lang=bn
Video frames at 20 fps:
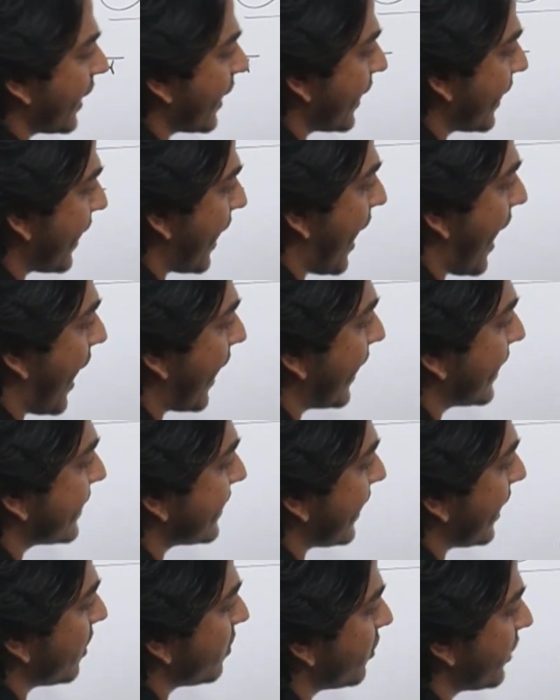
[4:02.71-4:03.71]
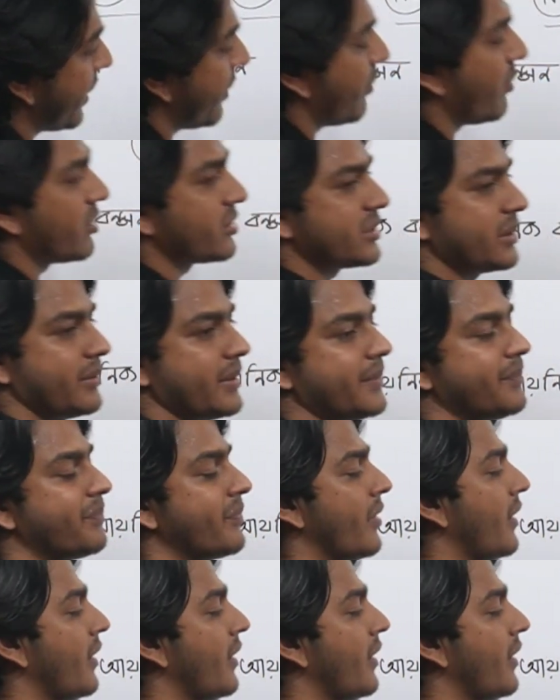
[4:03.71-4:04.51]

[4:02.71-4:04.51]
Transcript: এখানে আরেকটা অ্যালুমিনিয়াম বসাবা